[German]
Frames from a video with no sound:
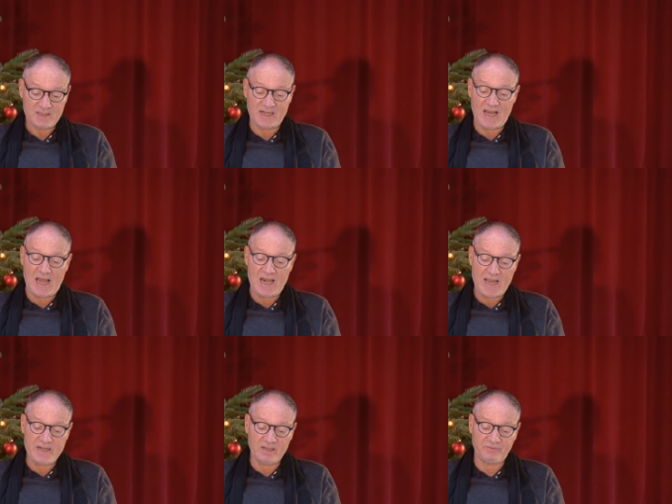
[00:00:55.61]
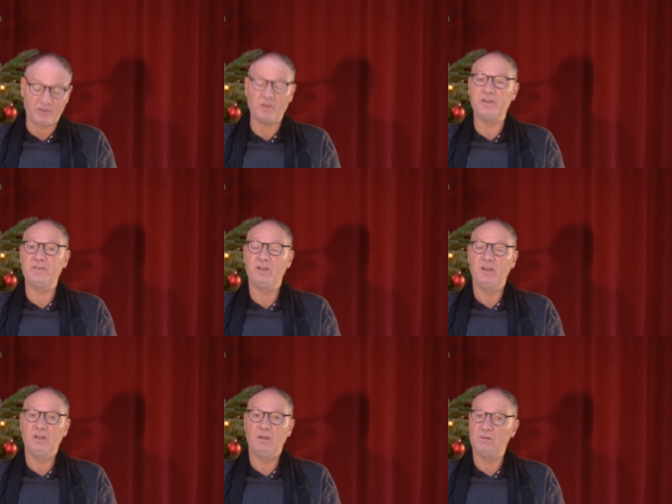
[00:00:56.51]
sein alleiniger Freund
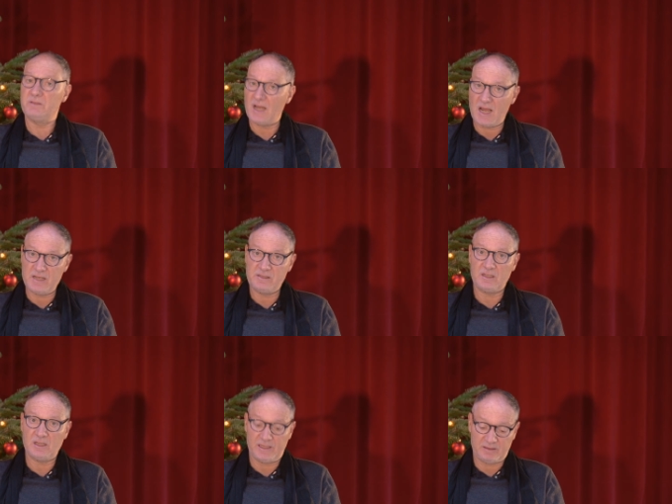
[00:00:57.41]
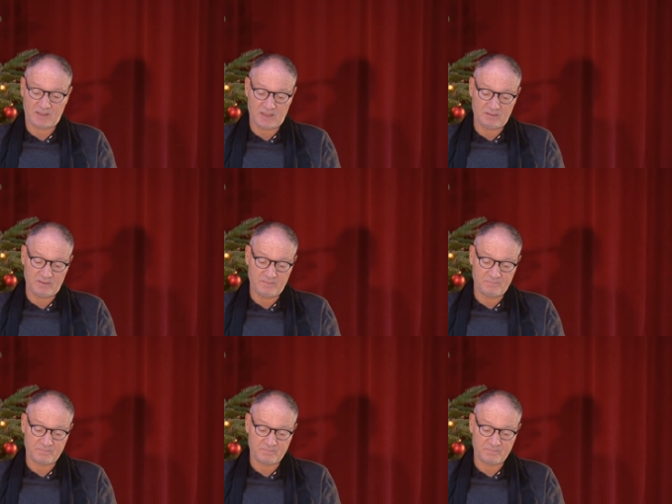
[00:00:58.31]
und der einzig Leidtragende.